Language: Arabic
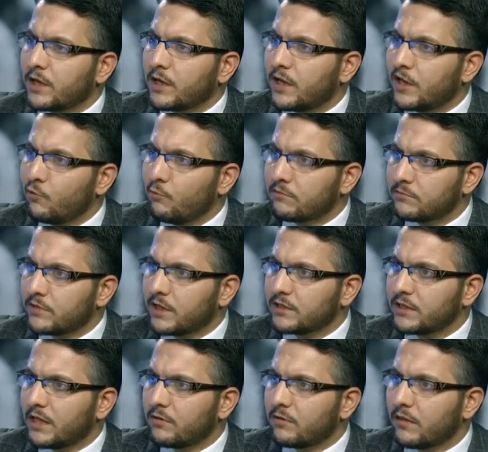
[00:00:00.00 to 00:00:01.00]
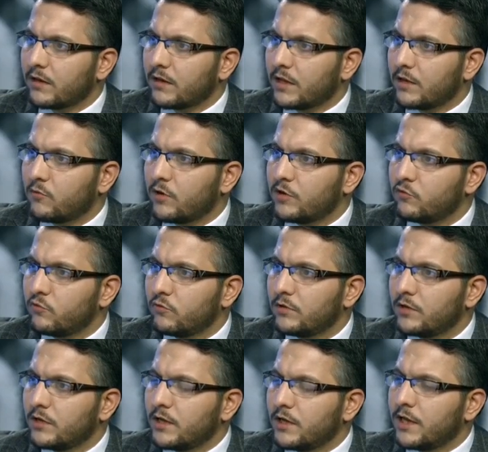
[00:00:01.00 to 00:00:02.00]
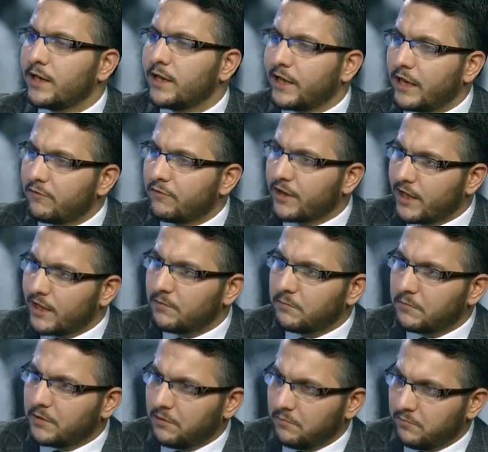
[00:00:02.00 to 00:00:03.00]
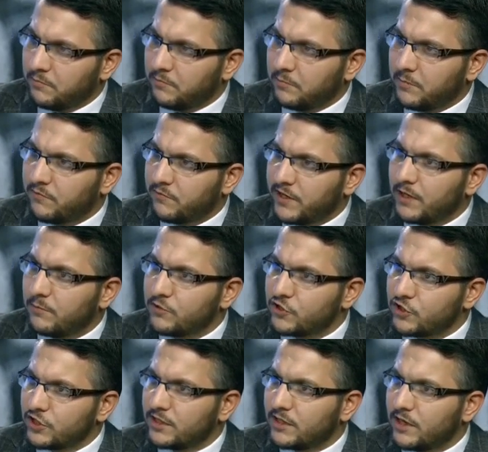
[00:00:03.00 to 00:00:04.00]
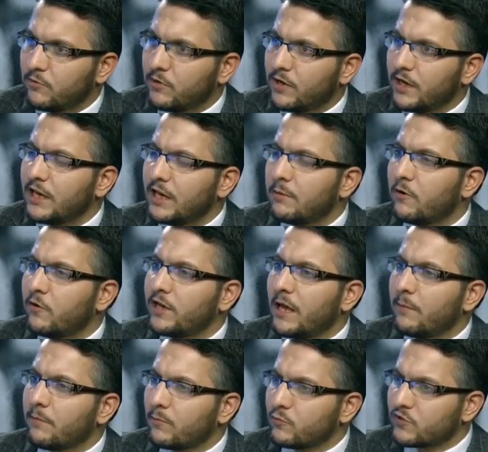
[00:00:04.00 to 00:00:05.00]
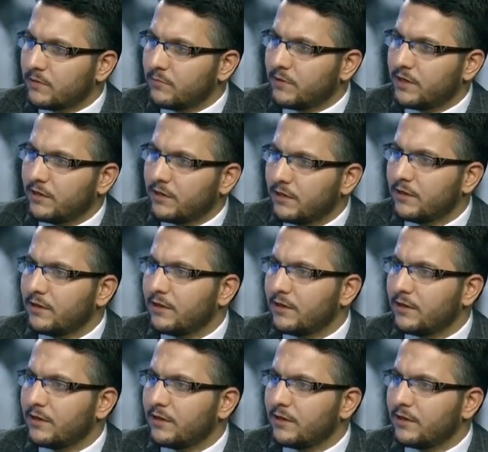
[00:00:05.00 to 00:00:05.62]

على عمر بن الخطاب رضي الله عنه يعني كيف كان ما فيه من شدة وحينما ولي أمر المسلمين